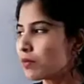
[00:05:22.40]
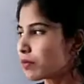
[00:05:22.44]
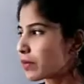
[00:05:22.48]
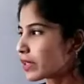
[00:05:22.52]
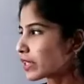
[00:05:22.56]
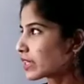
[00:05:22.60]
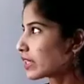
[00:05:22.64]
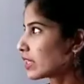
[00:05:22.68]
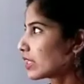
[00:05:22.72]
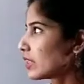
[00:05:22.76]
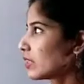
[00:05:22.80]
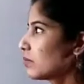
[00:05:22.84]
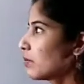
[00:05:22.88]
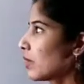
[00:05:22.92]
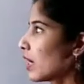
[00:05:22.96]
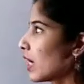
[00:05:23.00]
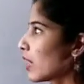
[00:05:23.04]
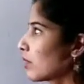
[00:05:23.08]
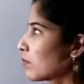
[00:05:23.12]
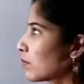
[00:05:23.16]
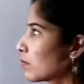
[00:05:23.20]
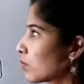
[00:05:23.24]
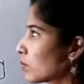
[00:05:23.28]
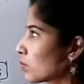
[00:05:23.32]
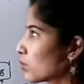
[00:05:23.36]
मतलब
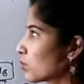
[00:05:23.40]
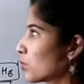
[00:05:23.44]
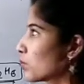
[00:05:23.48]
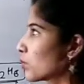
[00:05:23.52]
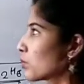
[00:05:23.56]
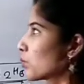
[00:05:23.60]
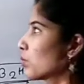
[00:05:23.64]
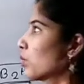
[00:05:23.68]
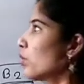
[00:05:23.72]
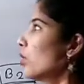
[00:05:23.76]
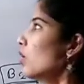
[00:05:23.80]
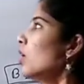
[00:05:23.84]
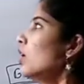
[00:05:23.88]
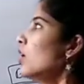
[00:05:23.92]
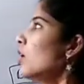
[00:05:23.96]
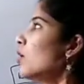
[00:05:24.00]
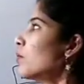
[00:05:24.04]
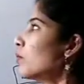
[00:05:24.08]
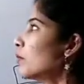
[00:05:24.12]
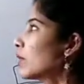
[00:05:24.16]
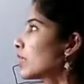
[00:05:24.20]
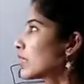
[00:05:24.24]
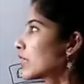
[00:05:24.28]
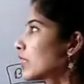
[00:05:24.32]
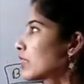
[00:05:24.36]
आप लोगों को
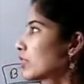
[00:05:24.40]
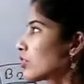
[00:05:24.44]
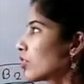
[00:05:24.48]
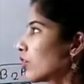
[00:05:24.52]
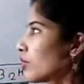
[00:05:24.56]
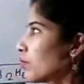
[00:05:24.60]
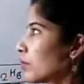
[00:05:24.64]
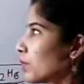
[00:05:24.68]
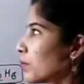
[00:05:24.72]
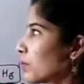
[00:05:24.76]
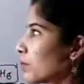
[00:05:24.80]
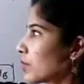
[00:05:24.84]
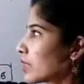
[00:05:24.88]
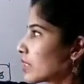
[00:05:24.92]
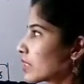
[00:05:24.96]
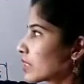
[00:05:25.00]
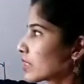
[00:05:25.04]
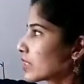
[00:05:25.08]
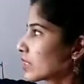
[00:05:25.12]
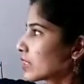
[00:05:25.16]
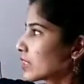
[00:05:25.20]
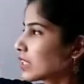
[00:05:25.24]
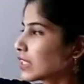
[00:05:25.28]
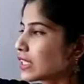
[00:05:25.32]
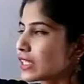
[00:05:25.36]
मेथड्स ऑफ
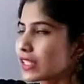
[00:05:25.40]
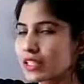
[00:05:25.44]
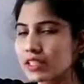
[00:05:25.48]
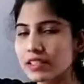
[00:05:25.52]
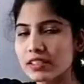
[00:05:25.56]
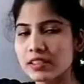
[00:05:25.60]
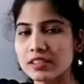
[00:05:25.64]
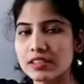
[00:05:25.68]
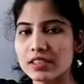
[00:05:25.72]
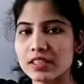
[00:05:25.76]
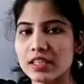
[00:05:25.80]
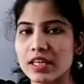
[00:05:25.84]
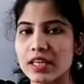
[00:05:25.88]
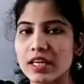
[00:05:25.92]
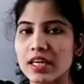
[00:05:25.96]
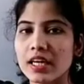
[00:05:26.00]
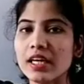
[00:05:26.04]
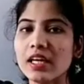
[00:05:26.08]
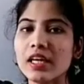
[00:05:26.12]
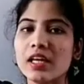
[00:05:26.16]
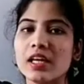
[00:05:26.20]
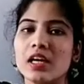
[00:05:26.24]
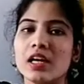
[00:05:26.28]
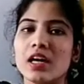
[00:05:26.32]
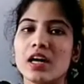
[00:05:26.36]
प्रिपरेशन दी किससे है
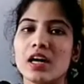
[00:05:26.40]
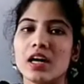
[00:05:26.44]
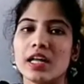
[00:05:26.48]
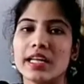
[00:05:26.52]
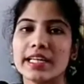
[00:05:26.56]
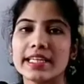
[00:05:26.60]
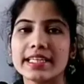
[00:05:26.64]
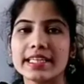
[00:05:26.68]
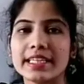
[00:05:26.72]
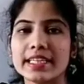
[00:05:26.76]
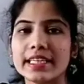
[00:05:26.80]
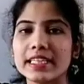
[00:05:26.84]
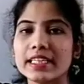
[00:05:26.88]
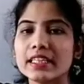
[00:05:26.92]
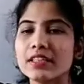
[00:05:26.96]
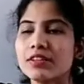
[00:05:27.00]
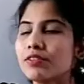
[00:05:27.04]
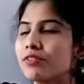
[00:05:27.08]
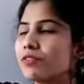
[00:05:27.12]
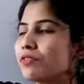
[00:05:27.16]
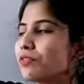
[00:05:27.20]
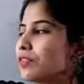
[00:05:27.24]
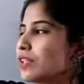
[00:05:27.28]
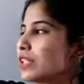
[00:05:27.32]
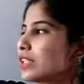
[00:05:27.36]
अल्किन
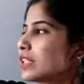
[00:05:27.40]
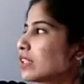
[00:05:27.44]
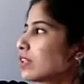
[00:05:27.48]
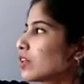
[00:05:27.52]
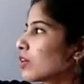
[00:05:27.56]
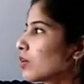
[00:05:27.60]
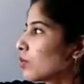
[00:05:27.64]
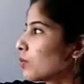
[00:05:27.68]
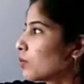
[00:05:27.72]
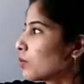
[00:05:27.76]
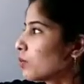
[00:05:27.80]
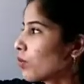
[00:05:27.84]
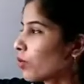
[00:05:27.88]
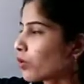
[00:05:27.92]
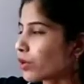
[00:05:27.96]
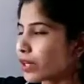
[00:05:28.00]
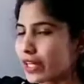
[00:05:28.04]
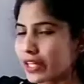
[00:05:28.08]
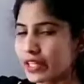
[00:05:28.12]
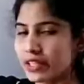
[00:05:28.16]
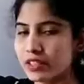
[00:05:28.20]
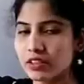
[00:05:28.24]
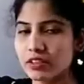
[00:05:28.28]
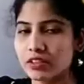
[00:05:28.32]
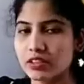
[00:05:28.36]
विथ
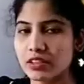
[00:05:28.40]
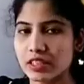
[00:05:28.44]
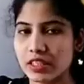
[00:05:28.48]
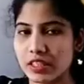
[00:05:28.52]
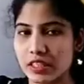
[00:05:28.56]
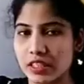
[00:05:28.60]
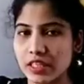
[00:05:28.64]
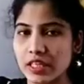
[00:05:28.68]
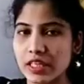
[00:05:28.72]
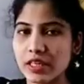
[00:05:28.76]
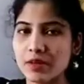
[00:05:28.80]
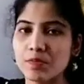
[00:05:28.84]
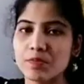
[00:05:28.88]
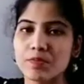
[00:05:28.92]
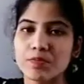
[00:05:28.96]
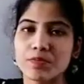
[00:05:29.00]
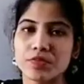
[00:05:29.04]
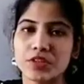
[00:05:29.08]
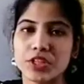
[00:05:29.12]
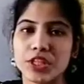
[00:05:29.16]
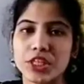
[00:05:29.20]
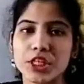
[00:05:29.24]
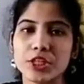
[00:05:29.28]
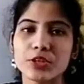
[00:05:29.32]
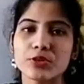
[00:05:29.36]
बोरेन ठीक है
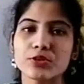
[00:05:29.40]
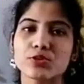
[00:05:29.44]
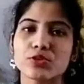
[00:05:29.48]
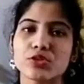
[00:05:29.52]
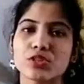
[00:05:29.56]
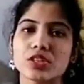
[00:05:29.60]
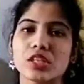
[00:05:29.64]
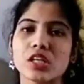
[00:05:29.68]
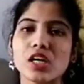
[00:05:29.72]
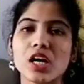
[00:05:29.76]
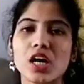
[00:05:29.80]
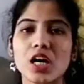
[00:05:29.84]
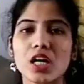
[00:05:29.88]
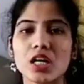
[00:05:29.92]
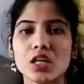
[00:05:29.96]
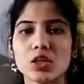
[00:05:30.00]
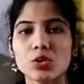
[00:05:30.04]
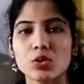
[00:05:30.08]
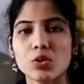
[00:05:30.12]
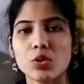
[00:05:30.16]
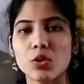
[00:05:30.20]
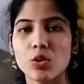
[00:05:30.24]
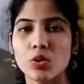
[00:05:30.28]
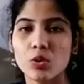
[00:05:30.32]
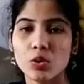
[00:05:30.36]
गिव्स द
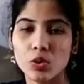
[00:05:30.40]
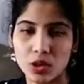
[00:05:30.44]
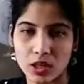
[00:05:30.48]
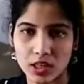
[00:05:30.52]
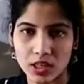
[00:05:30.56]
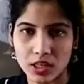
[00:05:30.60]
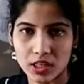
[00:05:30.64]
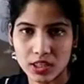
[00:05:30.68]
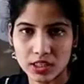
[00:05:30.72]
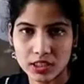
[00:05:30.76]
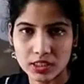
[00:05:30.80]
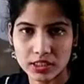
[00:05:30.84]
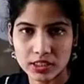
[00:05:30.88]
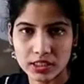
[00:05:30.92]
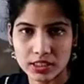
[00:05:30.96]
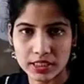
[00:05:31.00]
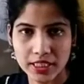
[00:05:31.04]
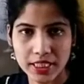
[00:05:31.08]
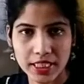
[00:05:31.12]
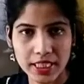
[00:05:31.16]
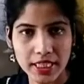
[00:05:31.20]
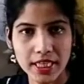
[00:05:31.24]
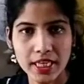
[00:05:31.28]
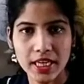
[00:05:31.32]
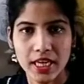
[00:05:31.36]
अल्कोहल
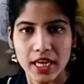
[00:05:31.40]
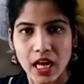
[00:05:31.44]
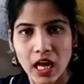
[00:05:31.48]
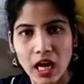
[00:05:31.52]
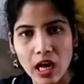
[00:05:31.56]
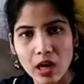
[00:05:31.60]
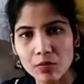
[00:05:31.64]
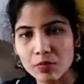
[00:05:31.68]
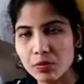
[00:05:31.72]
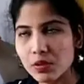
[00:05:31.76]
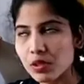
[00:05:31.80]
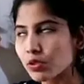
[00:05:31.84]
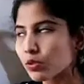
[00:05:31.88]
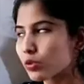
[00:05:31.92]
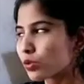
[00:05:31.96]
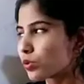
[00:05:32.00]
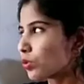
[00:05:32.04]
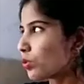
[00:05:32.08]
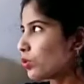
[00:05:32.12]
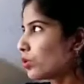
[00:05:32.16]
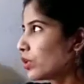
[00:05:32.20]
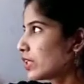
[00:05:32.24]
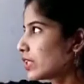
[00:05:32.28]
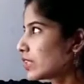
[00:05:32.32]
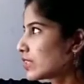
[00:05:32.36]
ठीक है आप लोगों
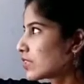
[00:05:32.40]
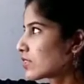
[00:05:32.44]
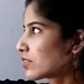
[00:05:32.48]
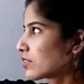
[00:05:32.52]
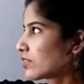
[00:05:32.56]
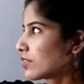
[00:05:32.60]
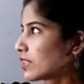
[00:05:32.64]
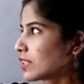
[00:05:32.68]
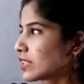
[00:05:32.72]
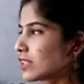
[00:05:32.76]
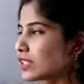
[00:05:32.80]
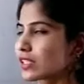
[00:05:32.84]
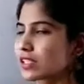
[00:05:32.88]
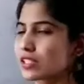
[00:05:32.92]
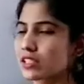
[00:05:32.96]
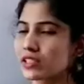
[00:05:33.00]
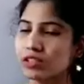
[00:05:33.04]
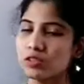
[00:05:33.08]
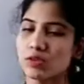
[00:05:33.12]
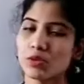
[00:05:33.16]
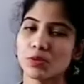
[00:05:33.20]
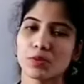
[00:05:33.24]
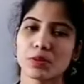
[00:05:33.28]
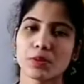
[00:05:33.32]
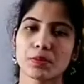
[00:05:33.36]
को इस वजह से
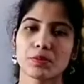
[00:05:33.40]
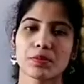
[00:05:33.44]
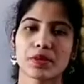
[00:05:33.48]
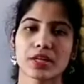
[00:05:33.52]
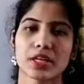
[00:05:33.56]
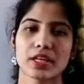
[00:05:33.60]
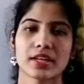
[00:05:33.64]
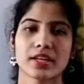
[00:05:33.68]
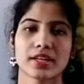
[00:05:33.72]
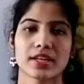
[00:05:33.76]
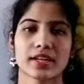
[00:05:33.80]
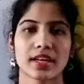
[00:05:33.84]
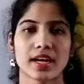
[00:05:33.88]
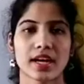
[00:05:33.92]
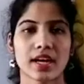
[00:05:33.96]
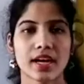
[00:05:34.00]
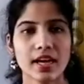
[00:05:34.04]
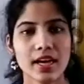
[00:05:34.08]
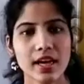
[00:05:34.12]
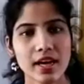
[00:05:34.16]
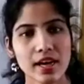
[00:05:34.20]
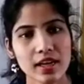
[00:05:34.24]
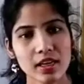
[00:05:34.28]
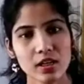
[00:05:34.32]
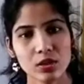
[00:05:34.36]
किसको प्रिपेयर करना
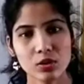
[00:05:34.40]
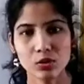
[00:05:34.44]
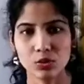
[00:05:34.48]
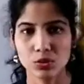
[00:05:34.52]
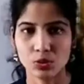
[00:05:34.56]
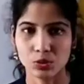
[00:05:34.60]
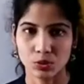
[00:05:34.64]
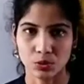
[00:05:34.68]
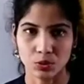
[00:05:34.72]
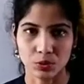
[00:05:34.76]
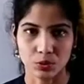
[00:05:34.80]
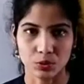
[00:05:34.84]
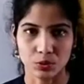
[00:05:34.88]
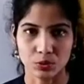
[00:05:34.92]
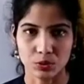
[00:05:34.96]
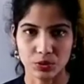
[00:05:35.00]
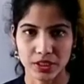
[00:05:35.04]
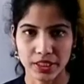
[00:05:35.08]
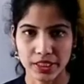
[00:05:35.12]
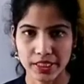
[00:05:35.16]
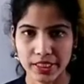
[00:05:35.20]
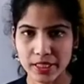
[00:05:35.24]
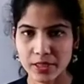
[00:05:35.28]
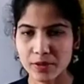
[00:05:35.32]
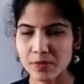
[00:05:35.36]
है अल्कोहल को
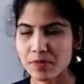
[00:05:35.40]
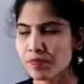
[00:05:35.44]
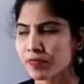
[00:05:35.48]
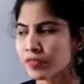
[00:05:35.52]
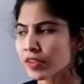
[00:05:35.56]
ठीक है